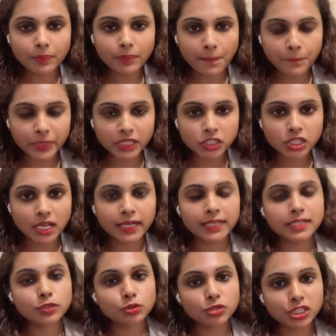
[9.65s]
పంపించాలని
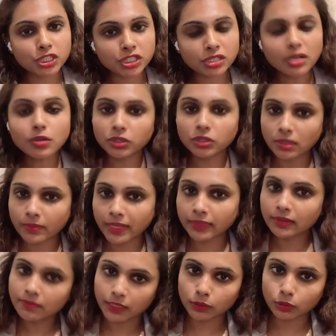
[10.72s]
సూచించిన కొంతమంది
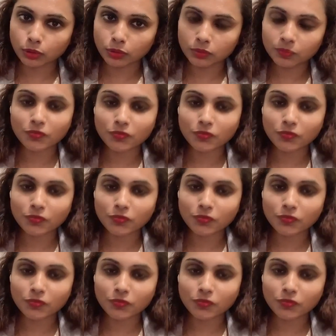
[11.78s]
మంత్రులు